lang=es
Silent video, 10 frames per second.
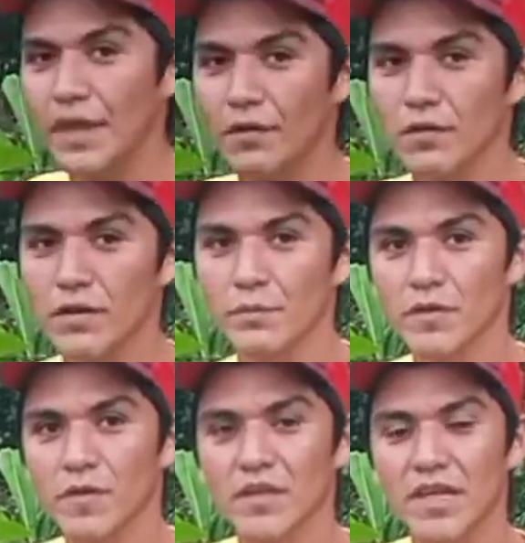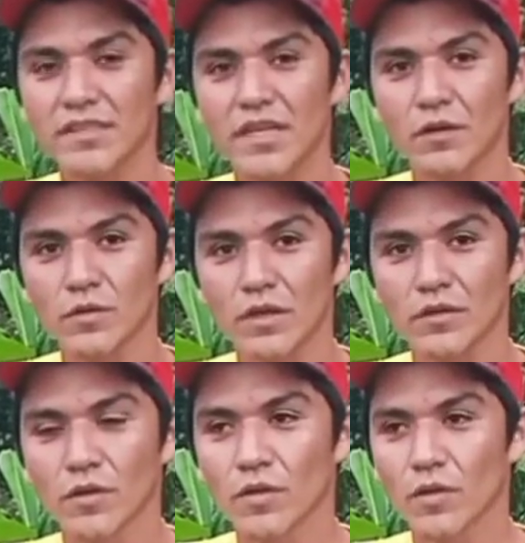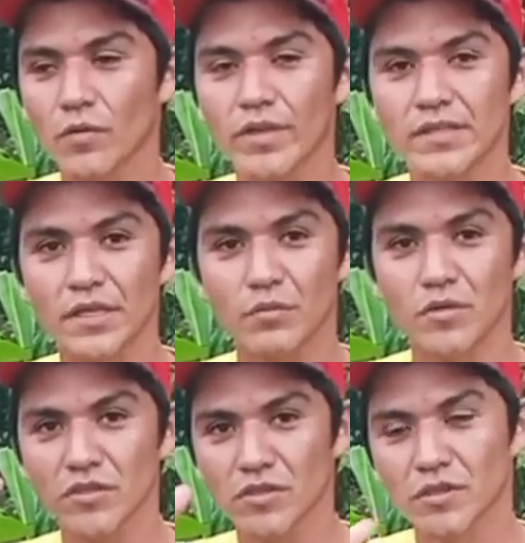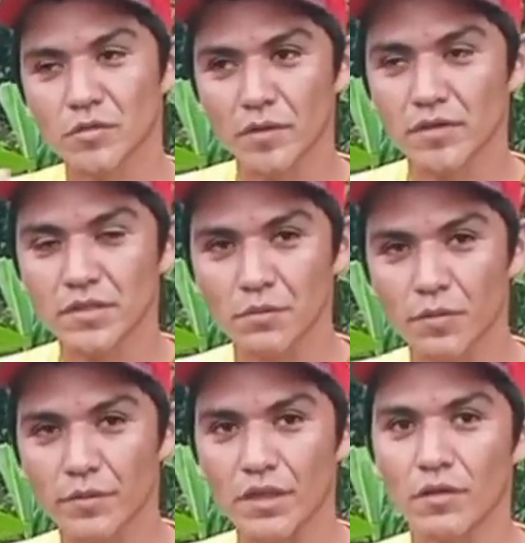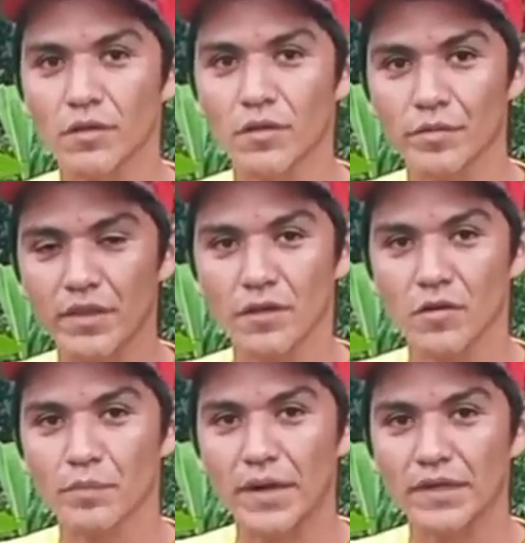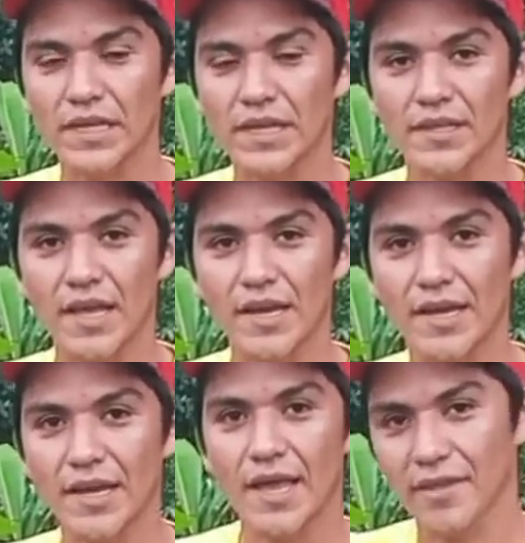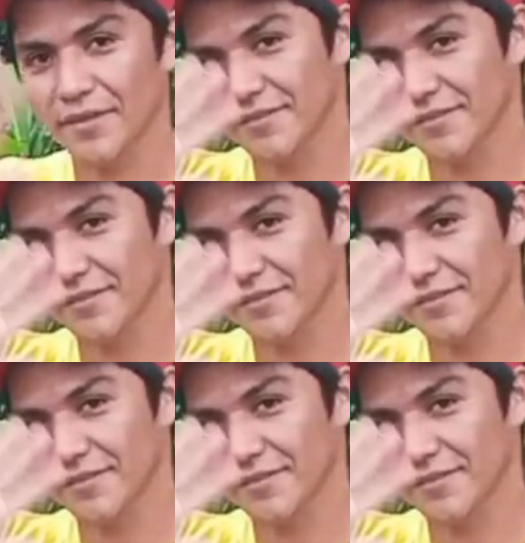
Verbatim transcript: le envío un cordial saludo a todos, cuídense mucho, hasta un próximo video, no olviden compartir y darle like.